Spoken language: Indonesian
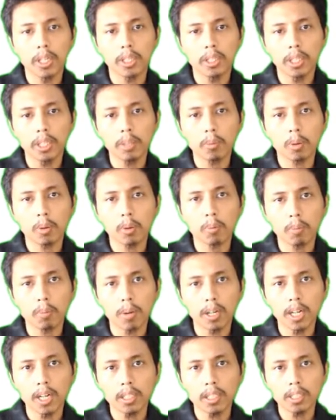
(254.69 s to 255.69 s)
ini
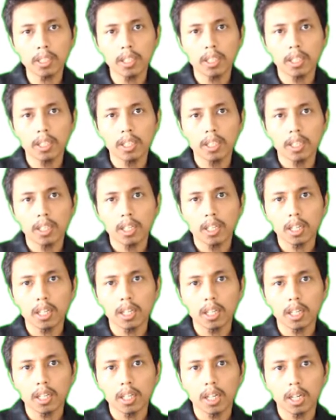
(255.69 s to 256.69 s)
merupakan
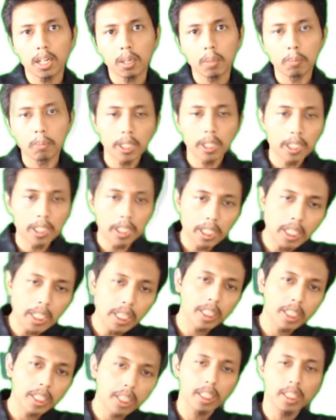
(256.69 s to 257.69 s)
uh,
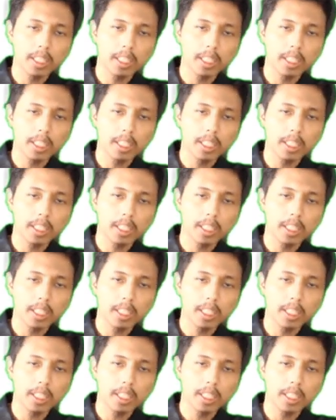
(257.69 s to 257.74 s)
mengelilingi